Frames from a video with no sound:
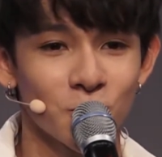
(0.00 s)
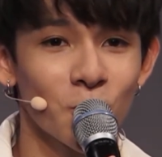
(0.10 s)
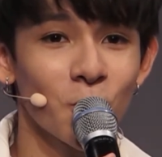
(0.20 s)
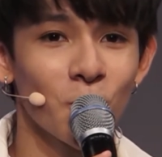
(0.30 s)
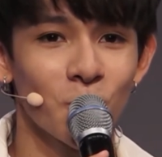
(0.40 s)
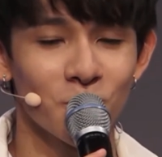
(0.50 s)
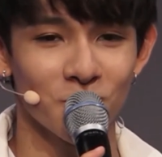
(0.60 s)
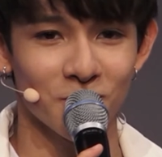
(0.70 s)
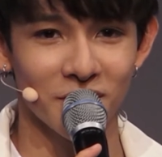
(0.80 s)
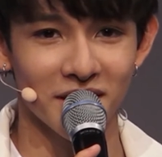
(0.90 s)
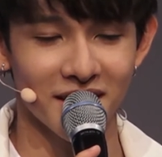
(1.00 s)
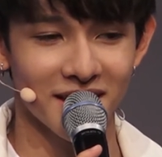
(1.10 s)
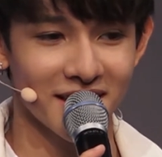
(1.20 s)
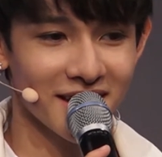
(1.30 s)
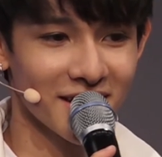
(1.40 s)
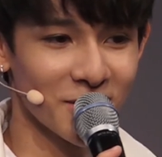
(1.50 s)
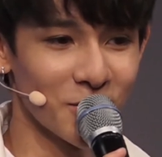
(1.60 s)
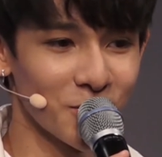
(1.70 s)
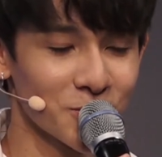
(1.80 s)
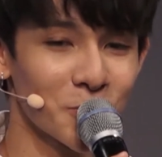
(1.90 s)
조금 네,
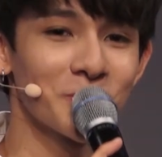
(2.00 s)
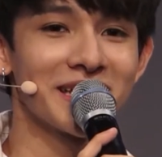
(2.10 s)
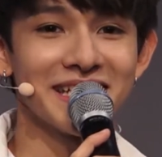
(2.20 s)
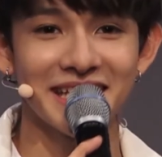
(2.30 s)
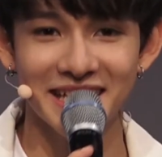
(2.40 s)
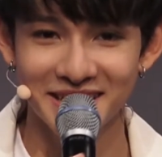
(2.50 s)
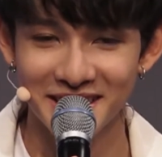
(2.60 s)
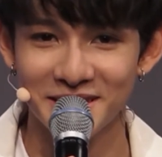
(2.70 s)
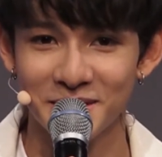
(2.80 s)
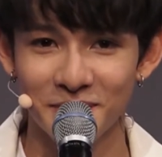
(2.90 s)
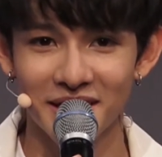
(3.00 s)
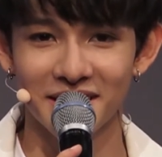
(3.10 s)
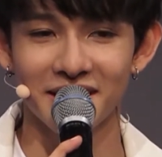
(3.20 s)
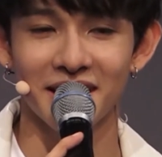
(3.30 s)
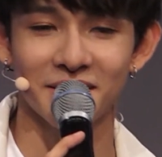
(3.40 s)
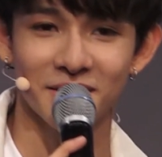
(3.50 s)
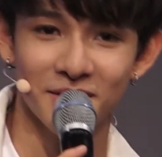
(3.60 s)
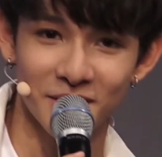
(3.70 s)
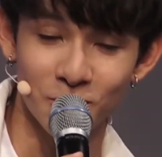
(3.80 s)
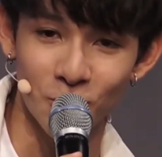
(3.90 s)
어, 조금 기대는 했지만 네,
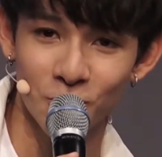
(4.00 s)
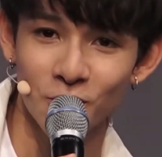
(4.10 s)
안타깝게 못